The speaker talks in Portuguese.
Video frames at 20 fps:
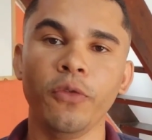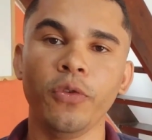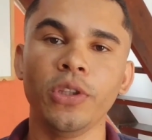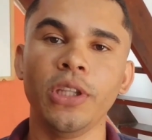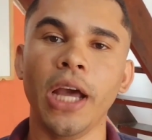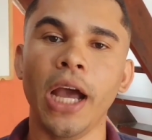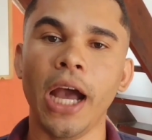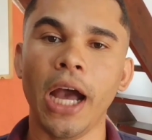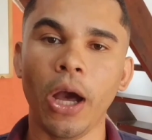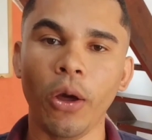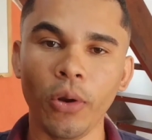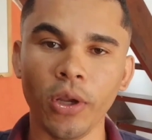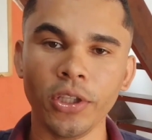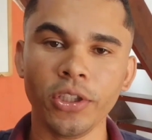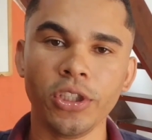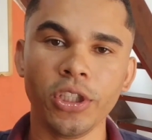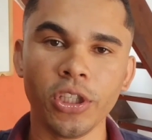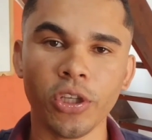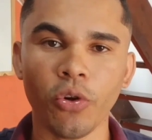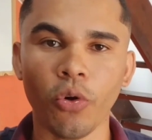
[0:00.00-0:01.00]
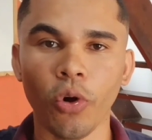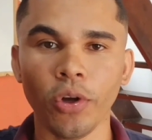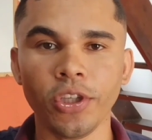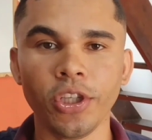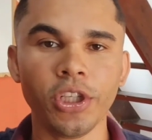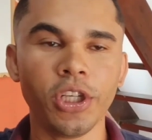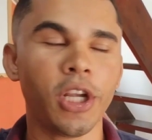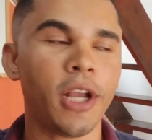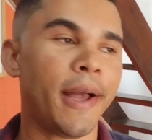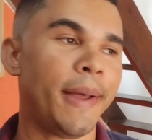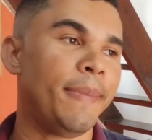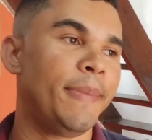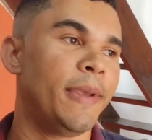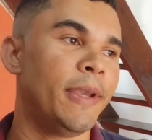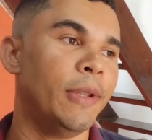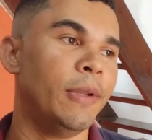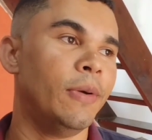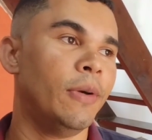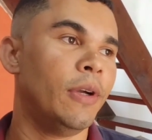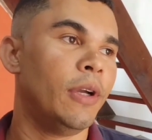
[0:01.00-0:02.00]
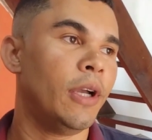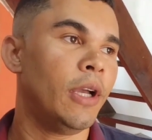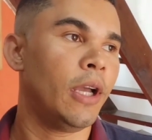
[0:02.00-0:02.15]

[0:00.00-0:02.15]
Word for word: Eu vou dar aula de corte de cabelo.